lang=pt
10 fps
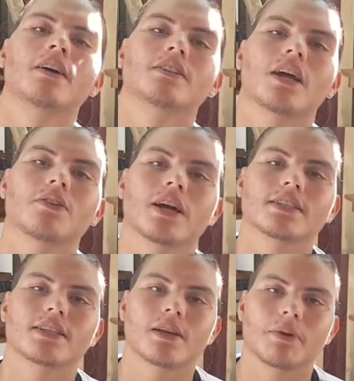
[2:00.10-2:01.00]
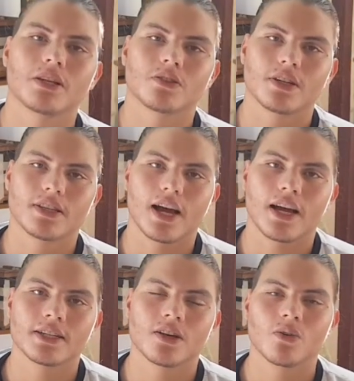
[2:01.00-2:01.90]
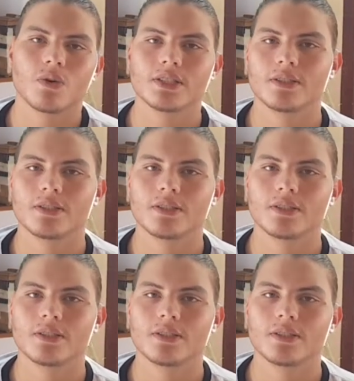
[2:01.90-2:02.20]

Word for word: Já no caso das abelhas solitárias, algumas